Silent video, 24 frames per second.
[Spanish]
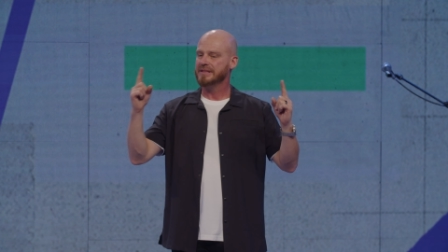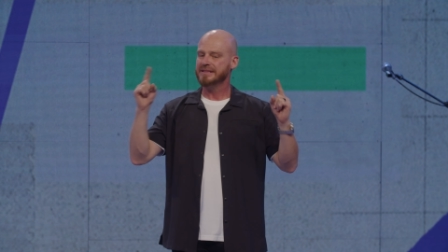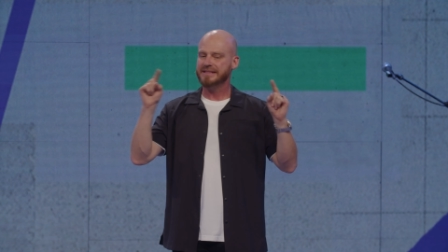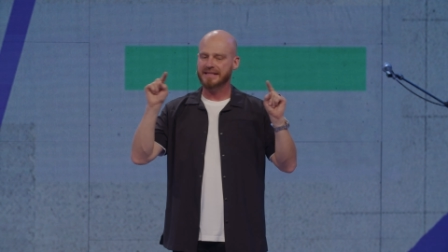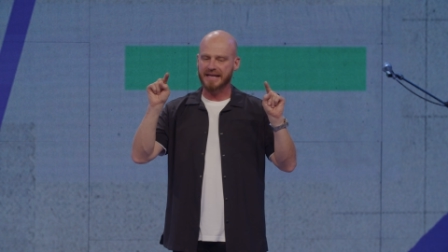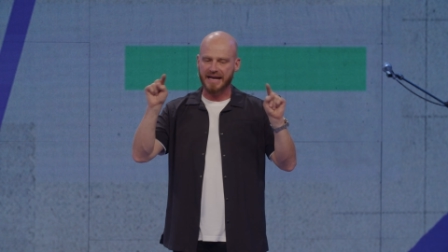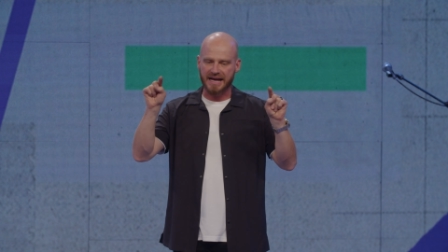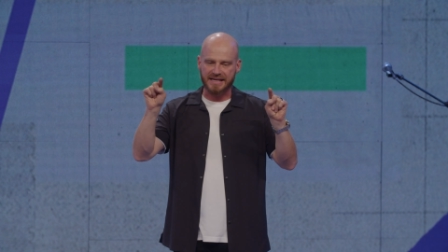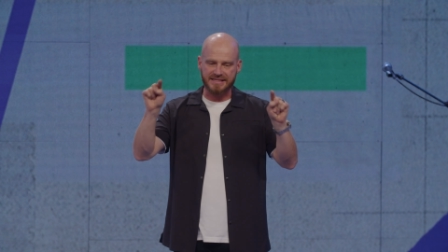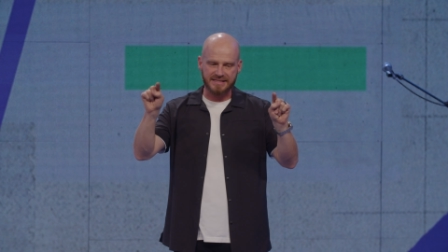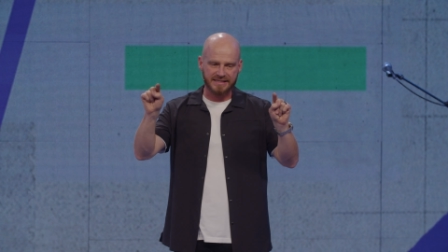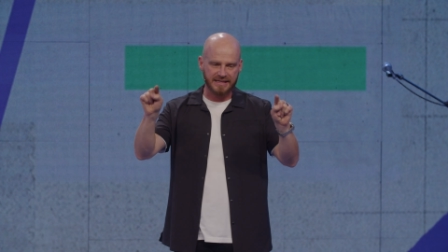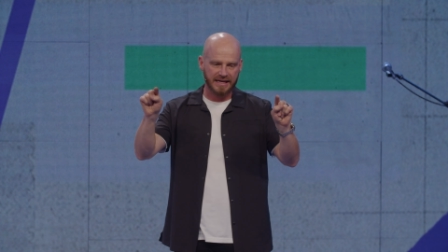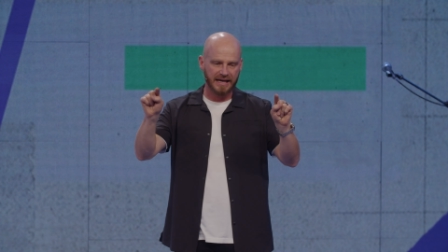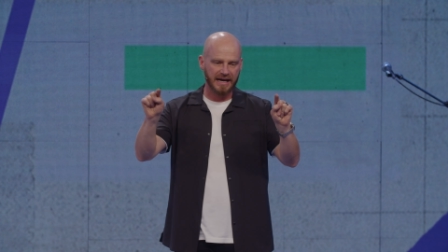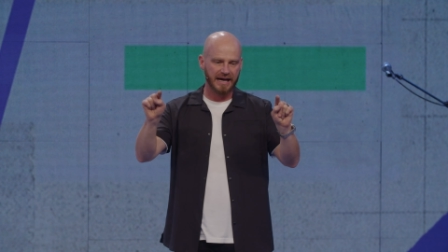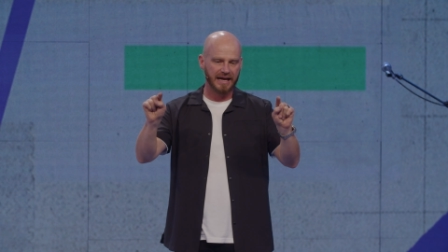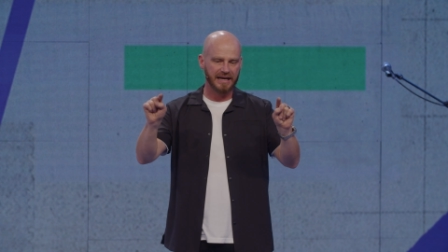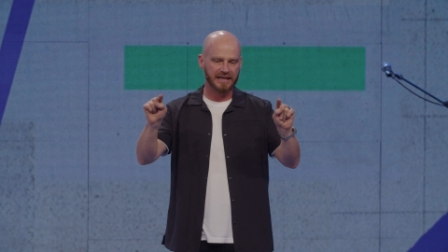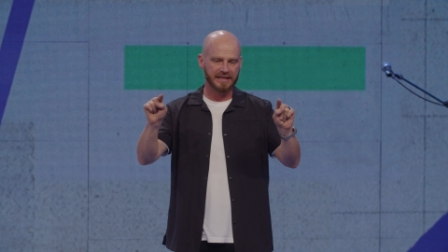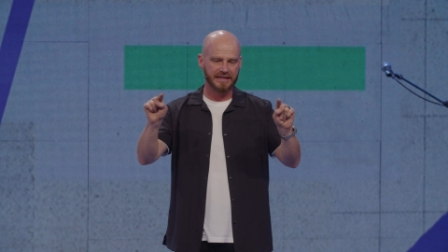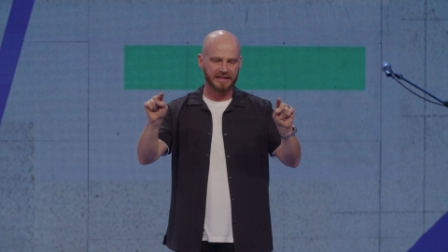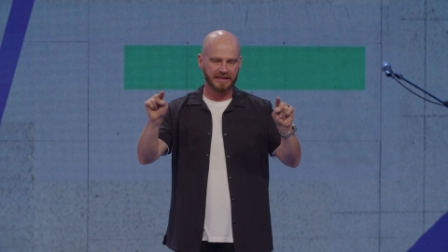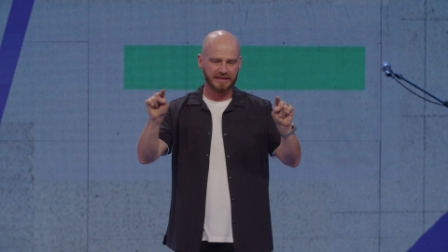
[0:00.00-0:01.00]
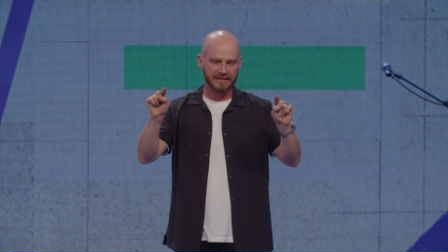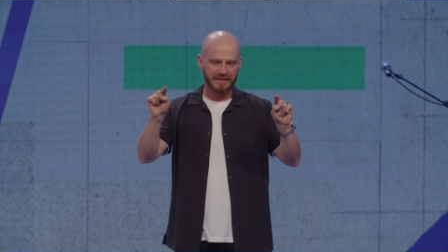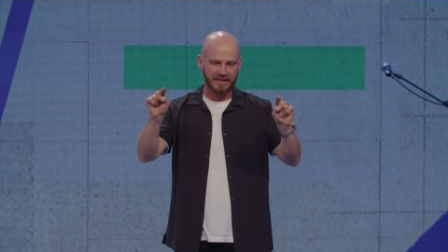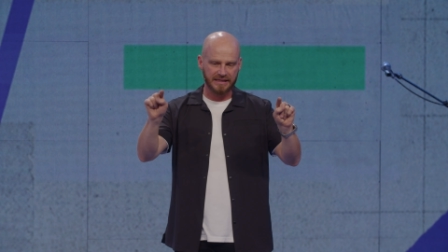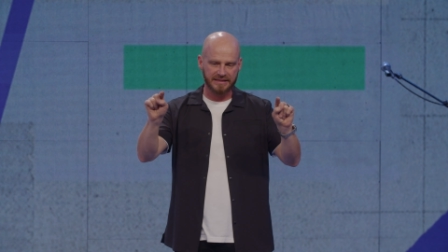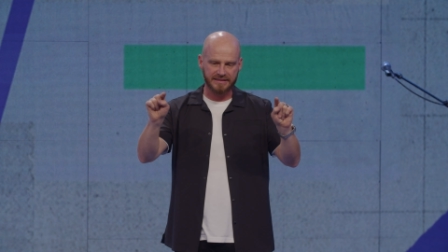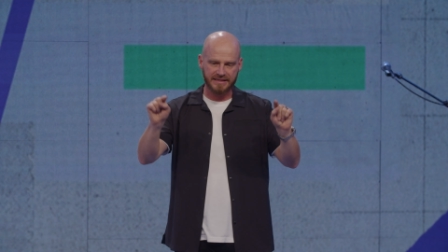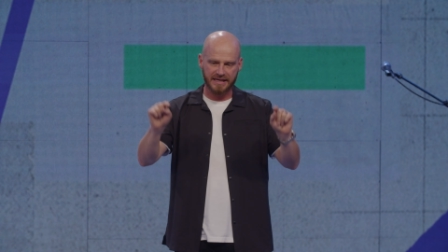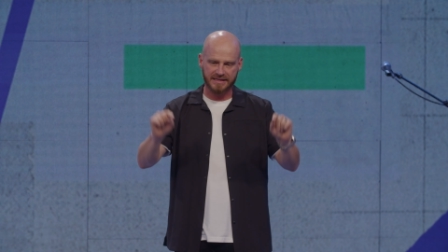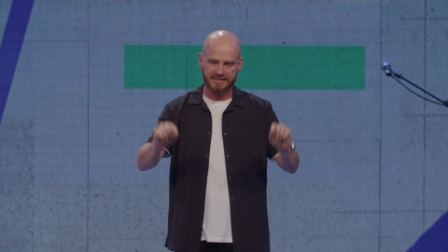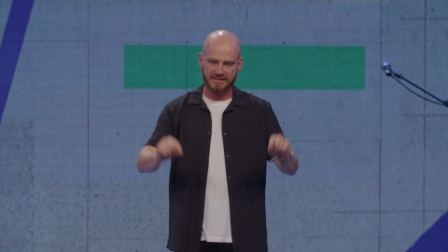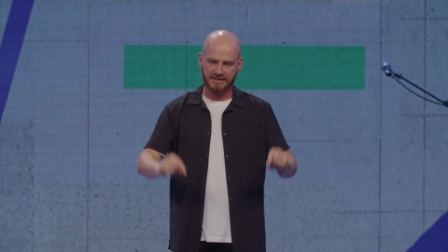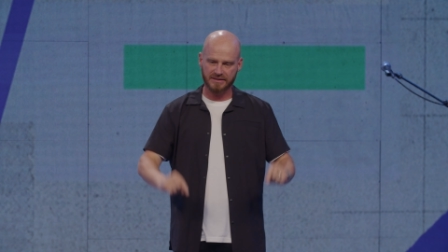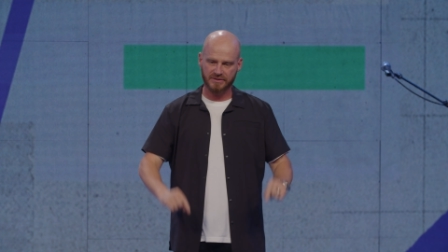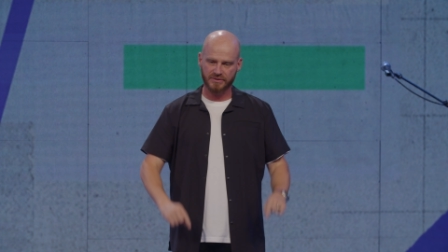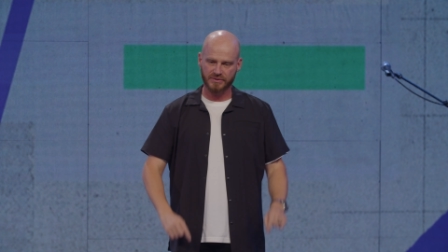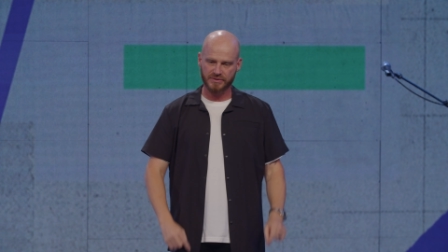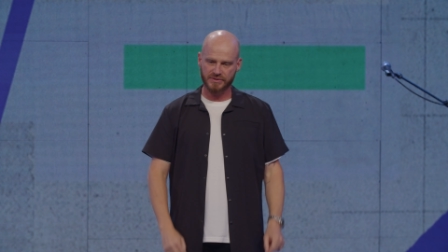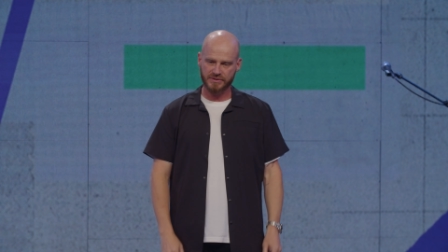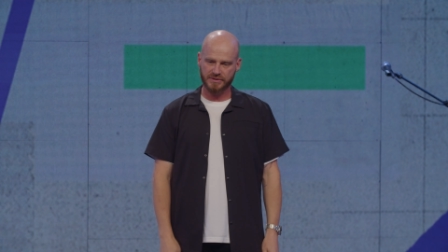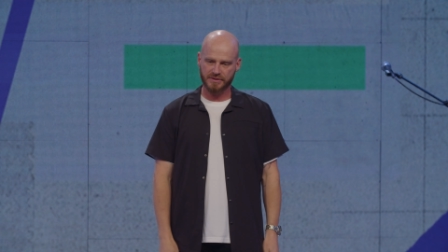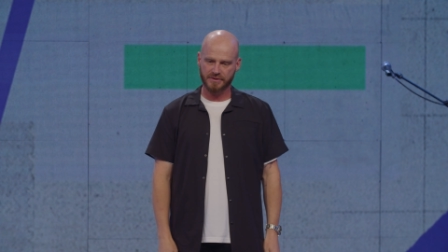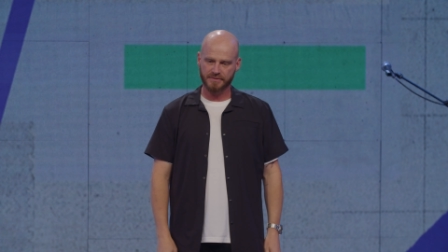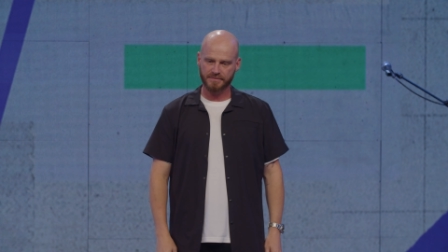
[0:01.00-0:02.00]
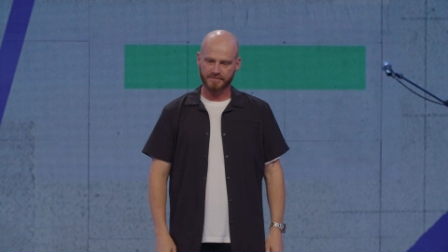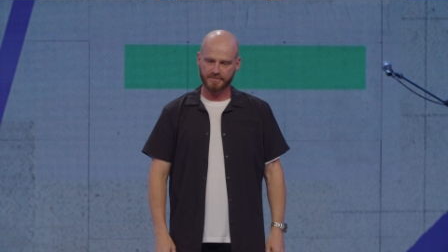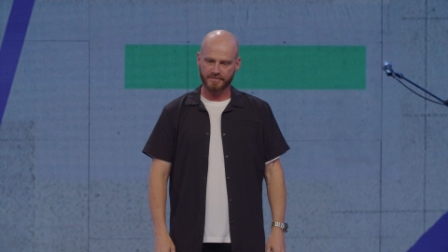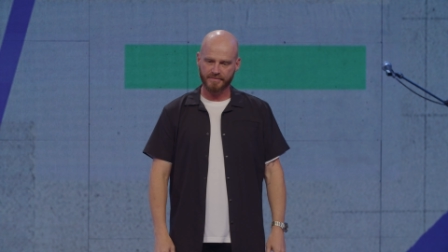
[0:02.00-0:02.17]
te hace alguien y te hace justo.